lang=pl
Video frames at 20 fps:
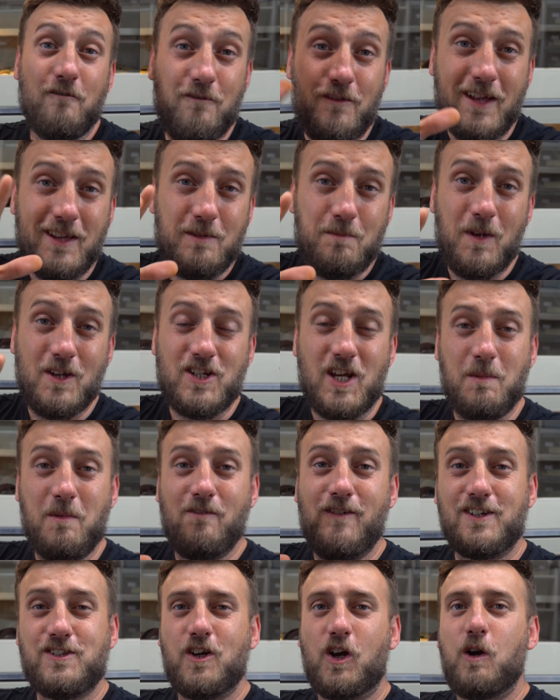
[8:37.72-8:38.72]
Więc bierzemy
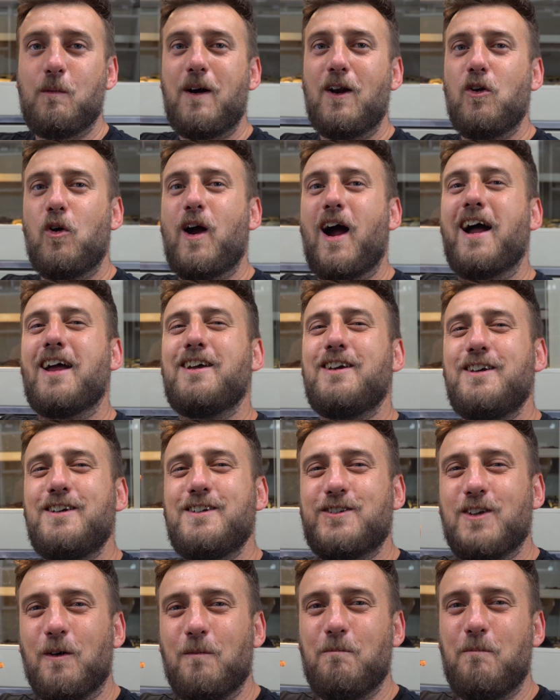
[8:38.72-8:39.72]
Waszego malucha i
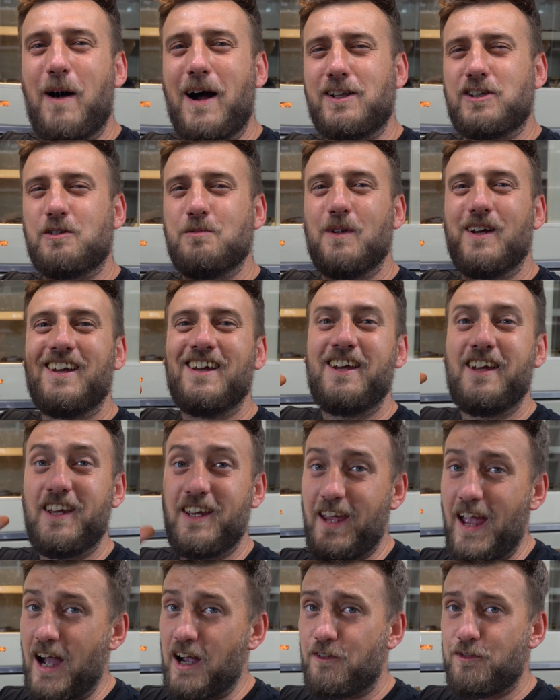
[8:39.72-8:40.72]
zobaczmy,
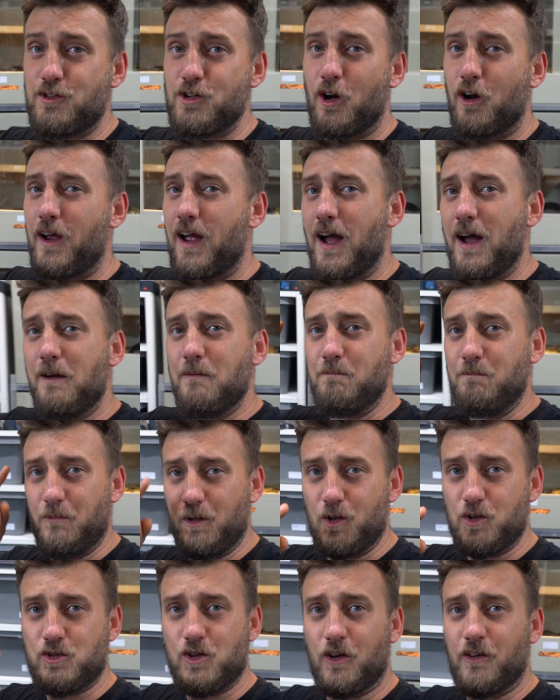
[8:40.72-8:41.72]
jak wciąga
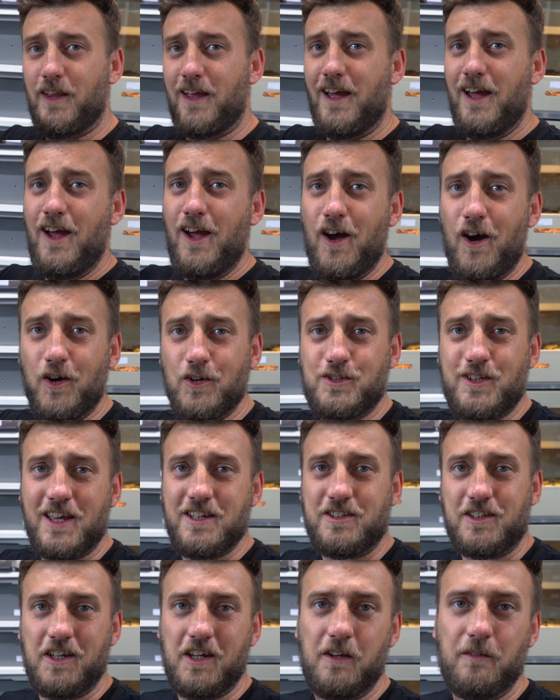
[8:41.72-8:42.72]
mrożone
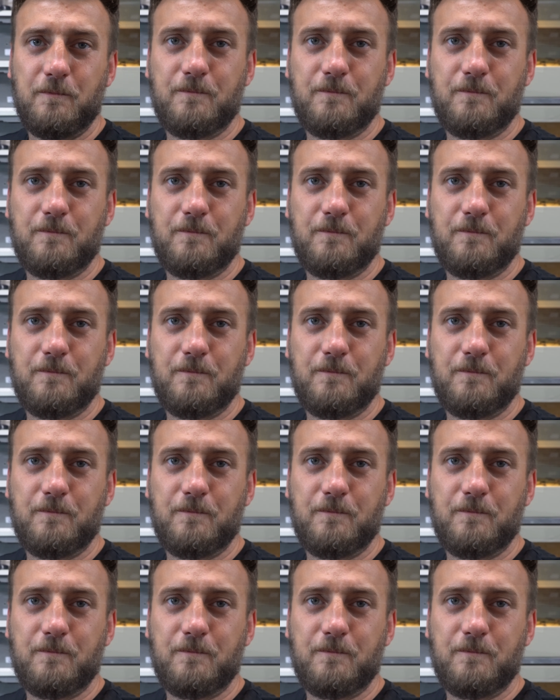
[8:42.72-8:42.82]
oseski.